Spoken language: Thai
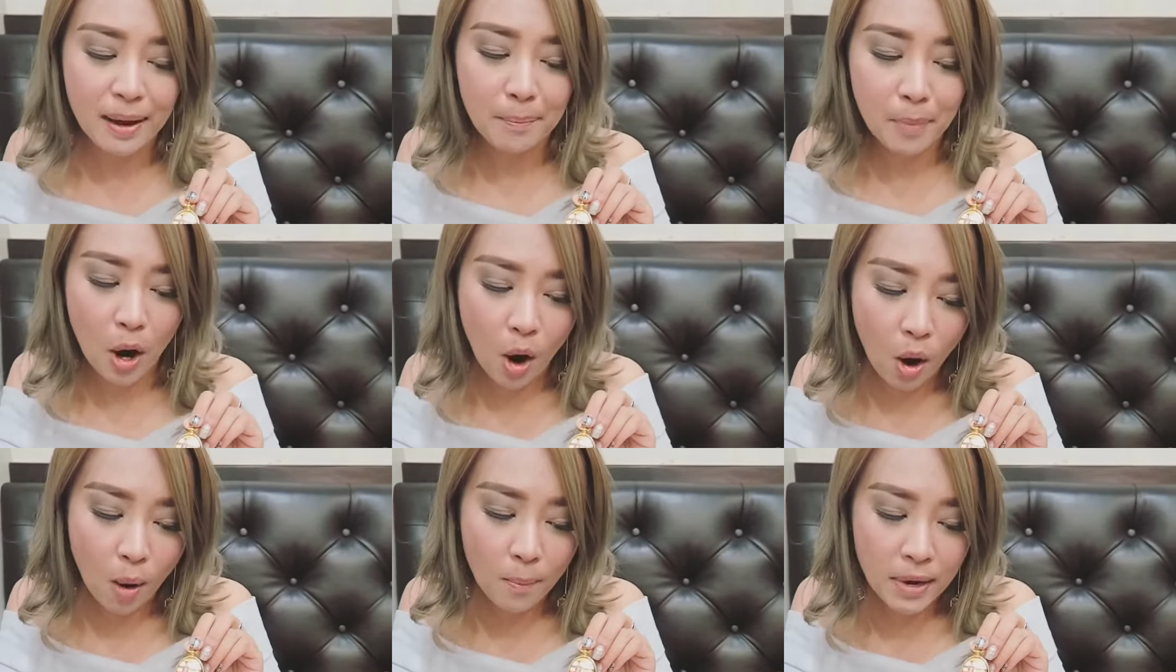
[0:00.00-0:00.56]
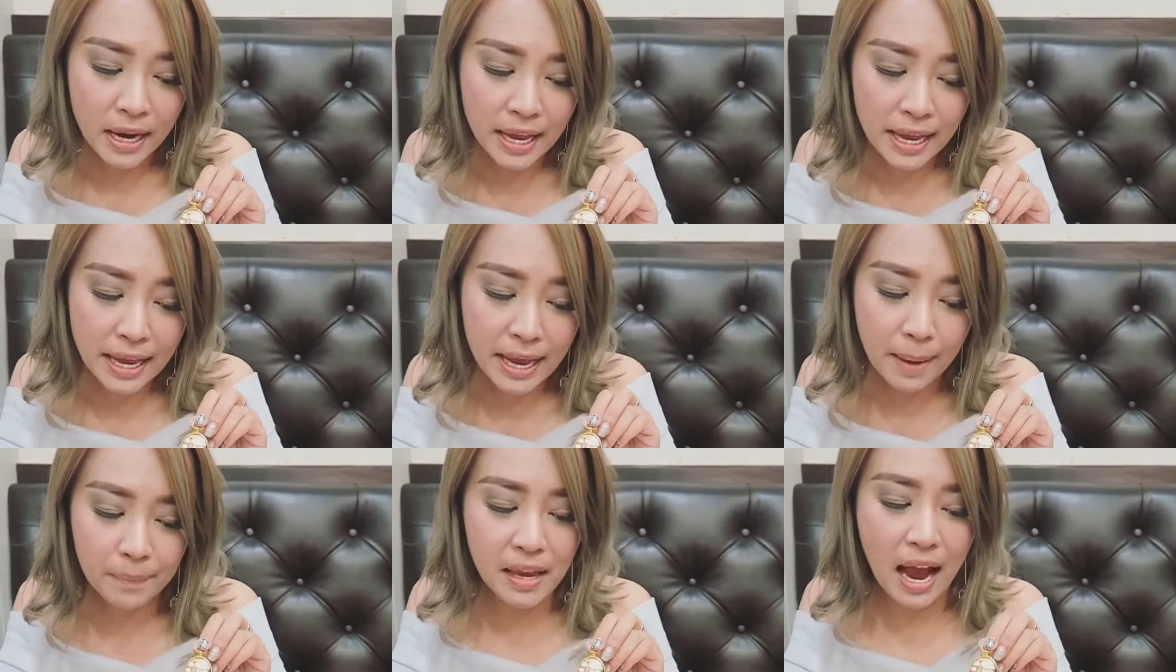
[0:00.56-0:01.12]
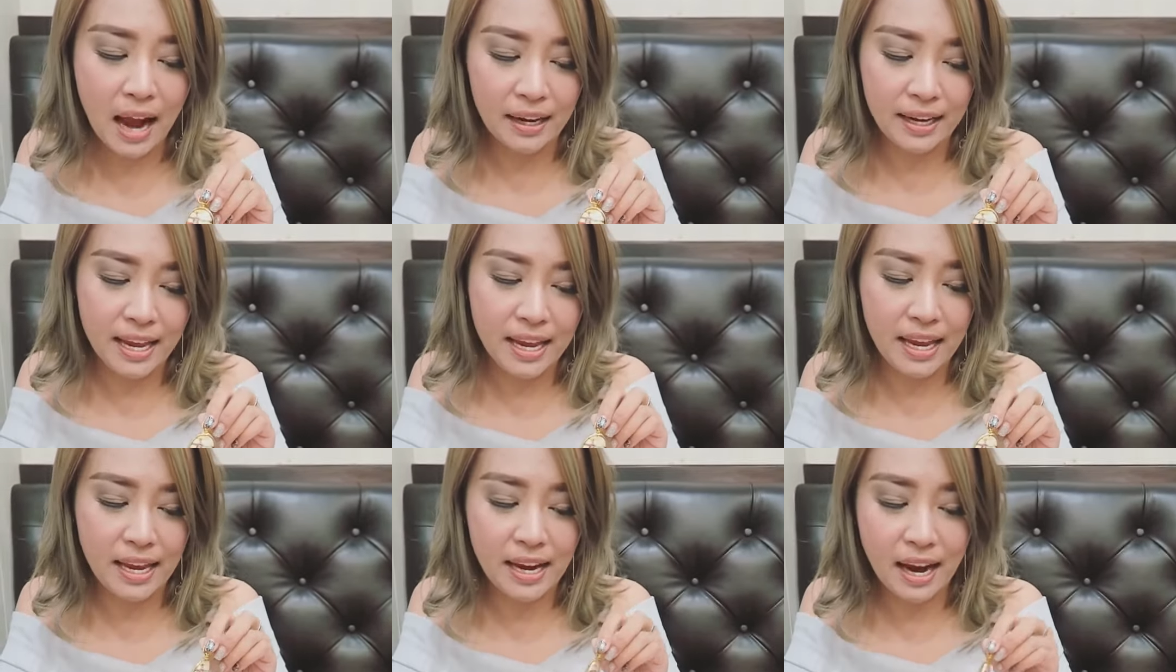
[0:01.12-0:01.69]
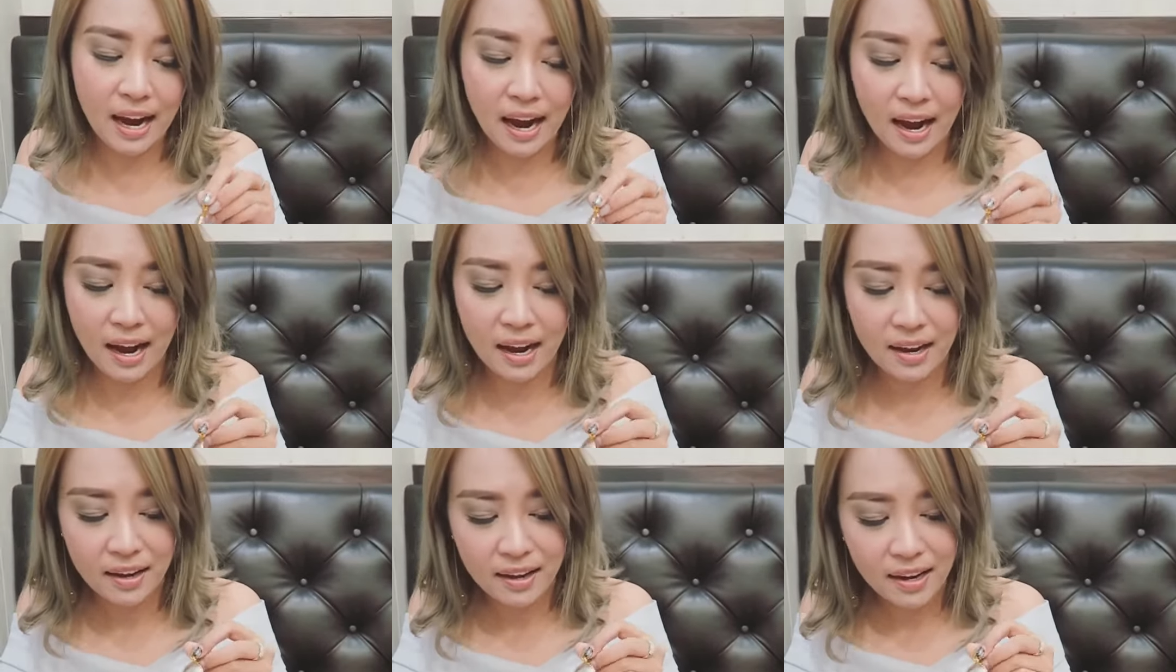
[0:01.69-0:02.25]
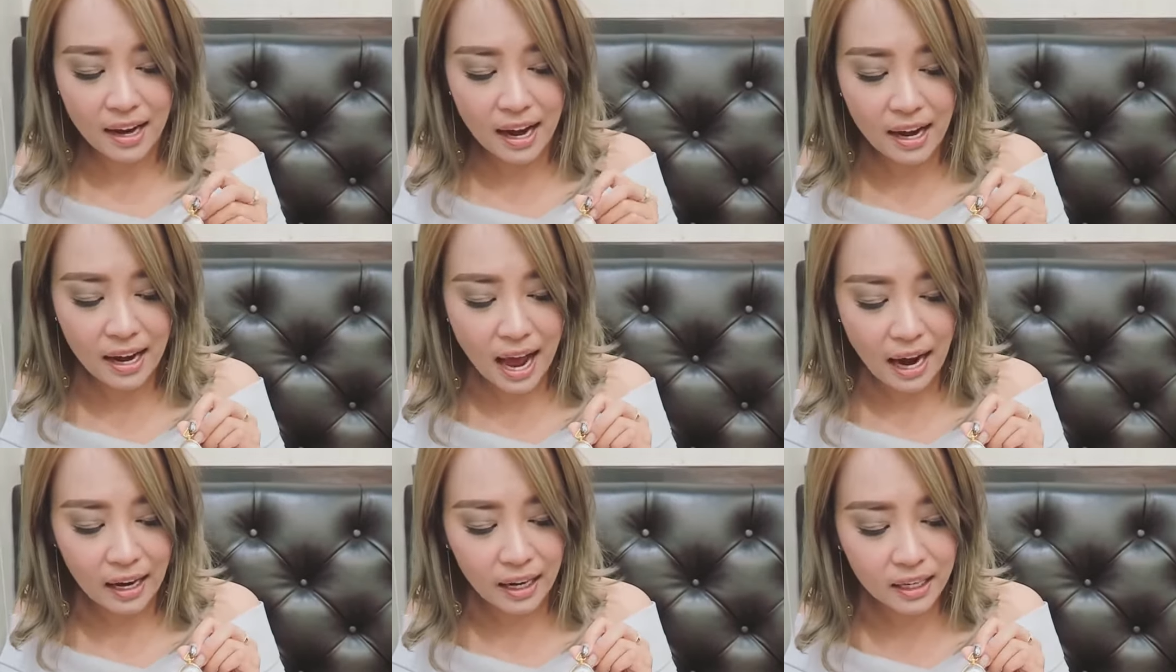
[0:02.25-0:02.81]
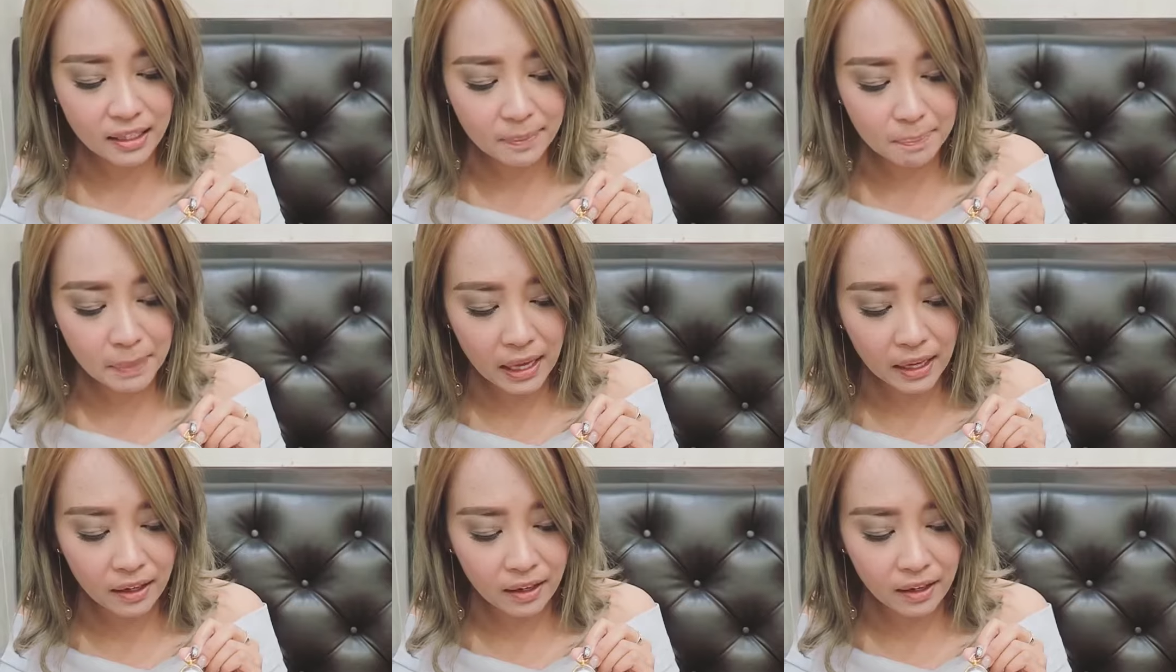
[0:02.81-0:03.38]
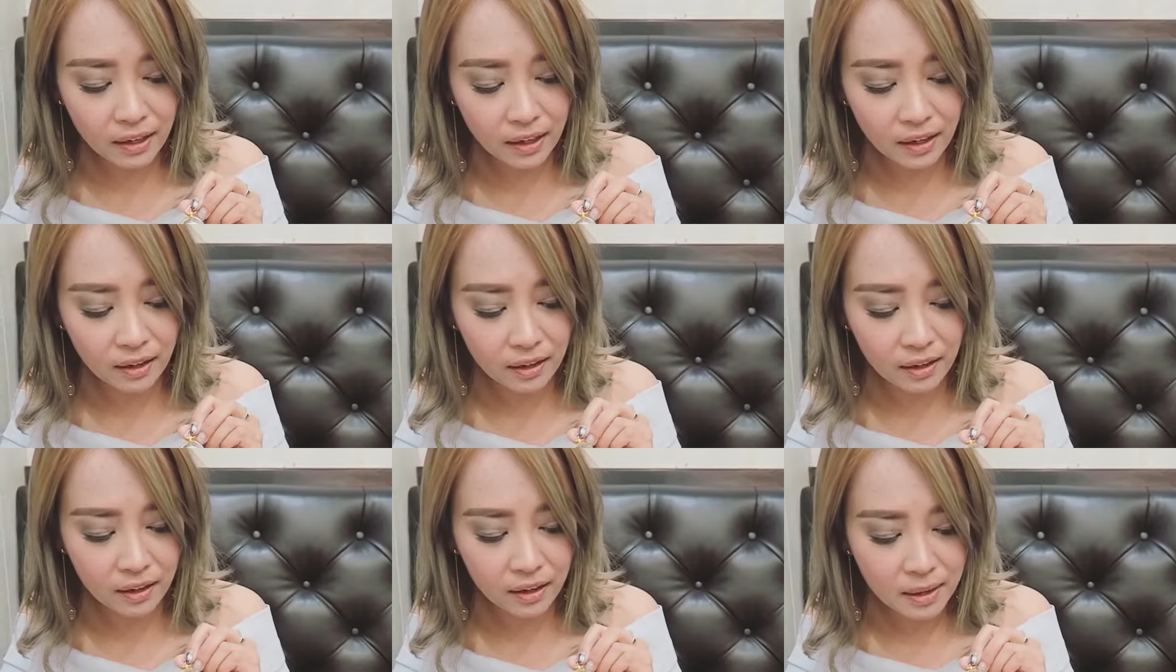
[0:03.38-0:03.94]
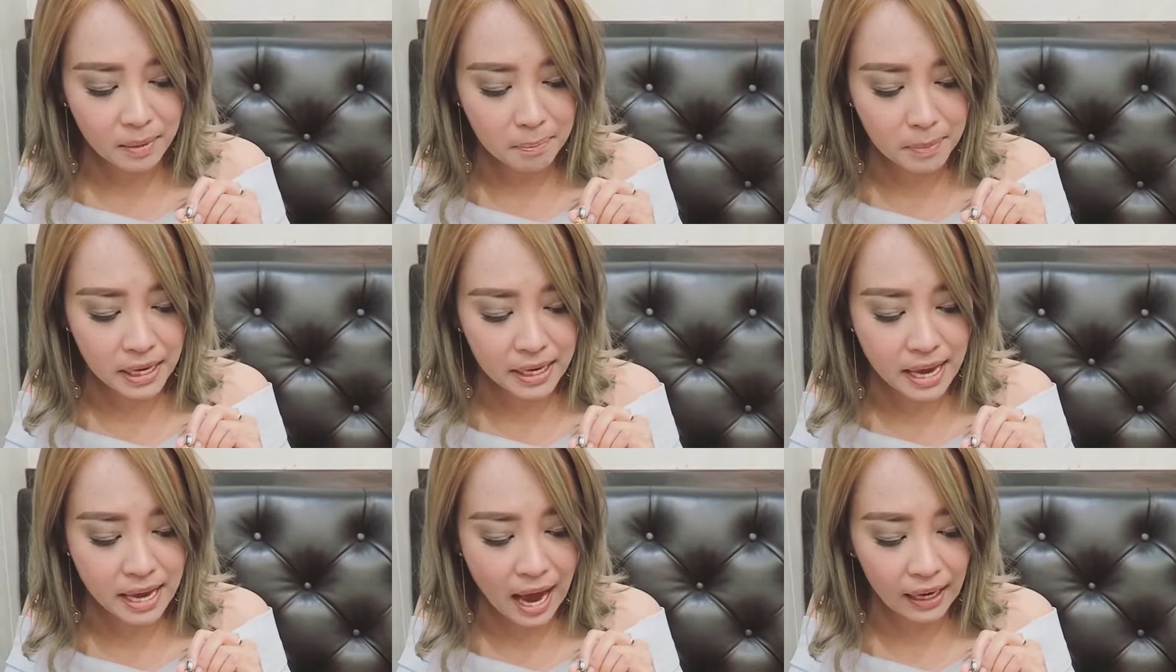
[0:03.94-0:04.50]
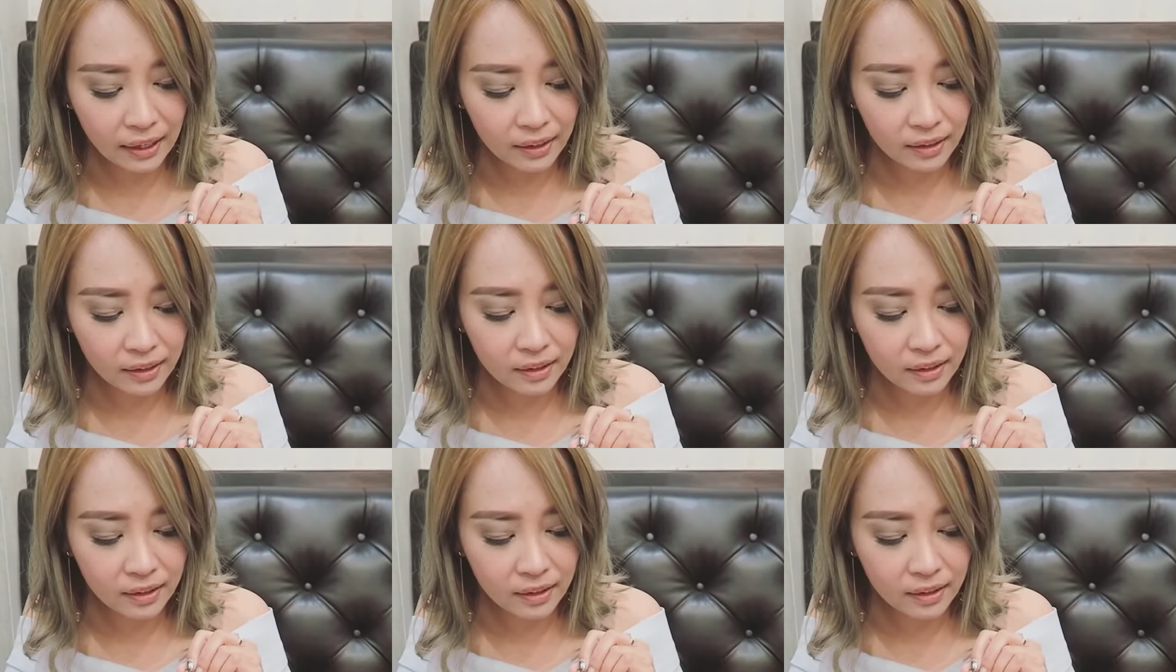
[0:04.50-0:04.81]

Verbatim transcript: พร้อมเลี่ยมอย่างดีนะคะ ข้างหลังก็จะเป็นออมียัน